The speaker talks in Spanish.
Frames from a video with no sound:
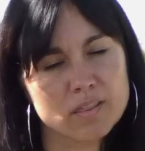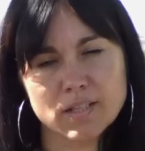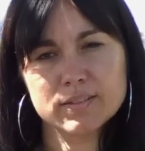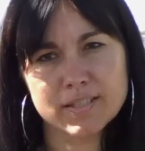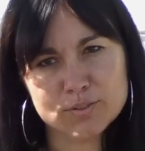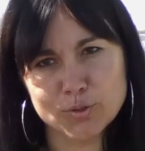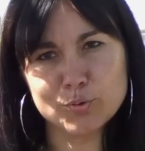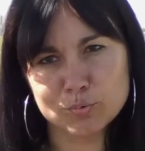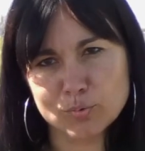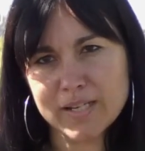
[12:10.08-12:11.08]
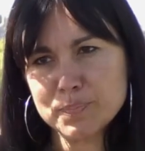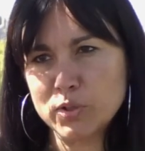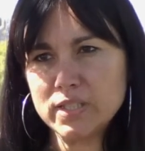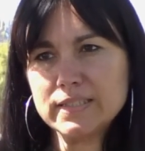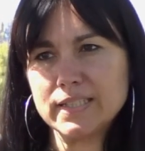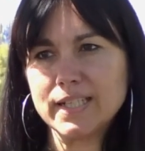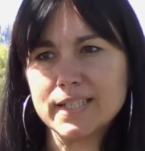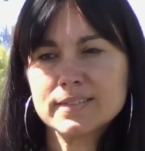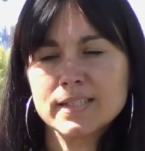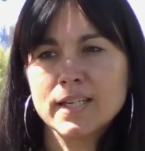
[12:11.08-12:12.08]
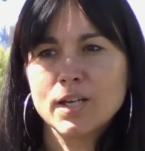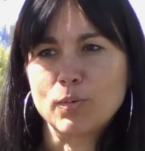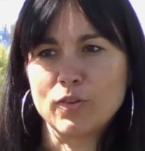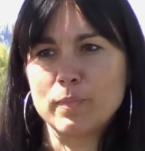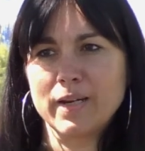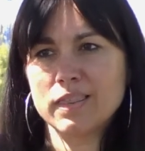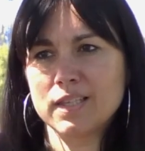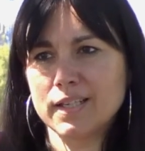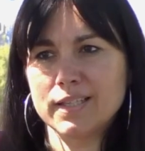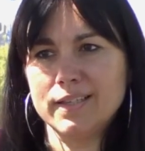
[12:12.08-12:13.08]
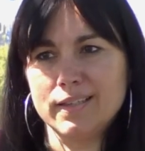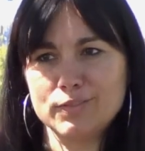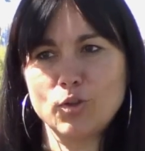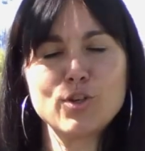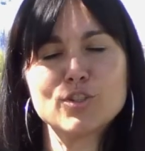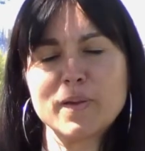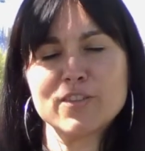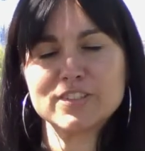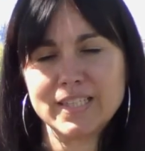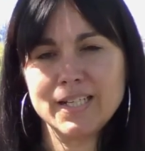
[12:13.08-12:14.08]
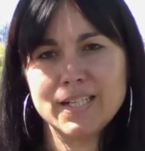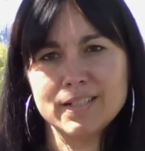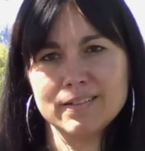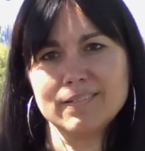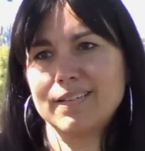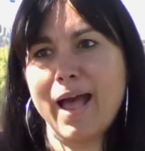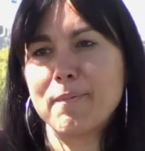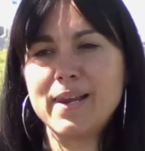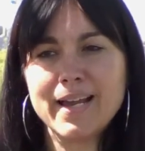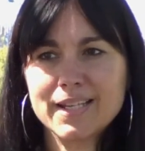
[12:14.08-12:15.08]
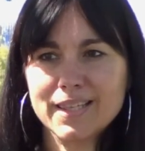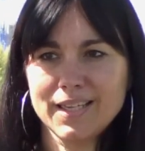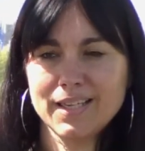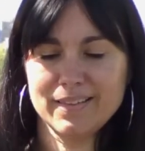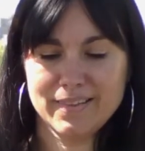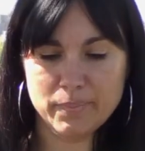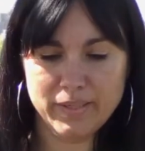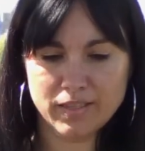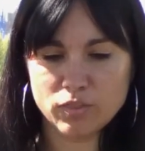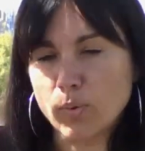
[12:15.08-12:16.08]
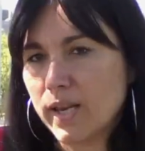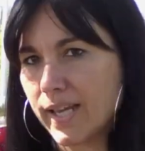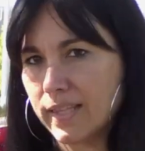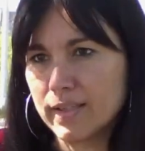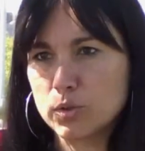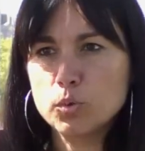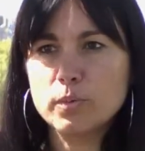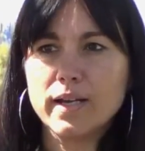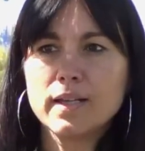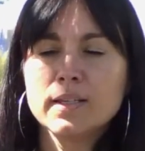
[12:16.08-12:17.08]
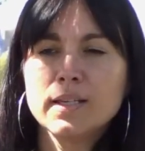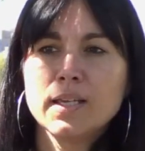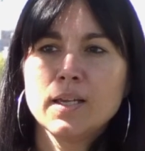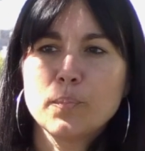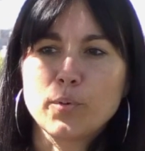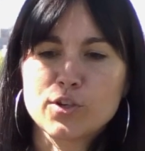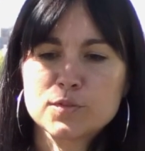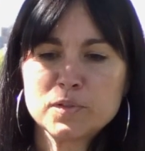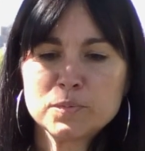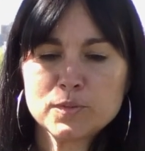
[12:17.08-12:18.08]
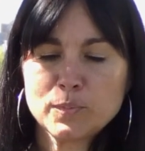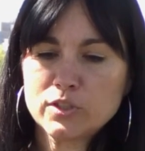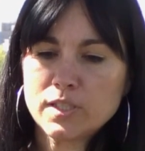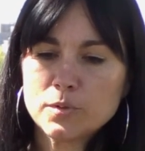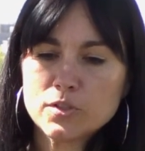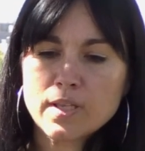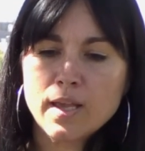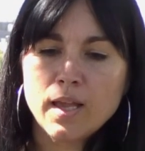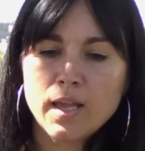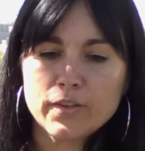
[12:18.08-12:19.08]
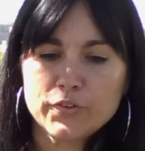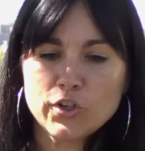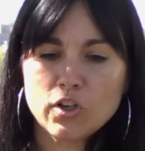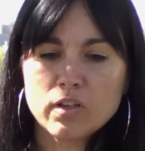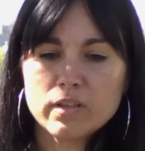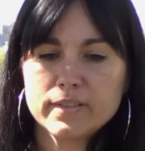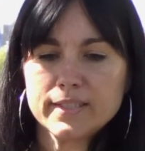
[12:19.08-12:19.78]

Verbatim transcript: de ciertas coyunturas políticas, cuando parece que todos los medios quieren hablar de Venezuela y de Cuba por los mismos motivos, yo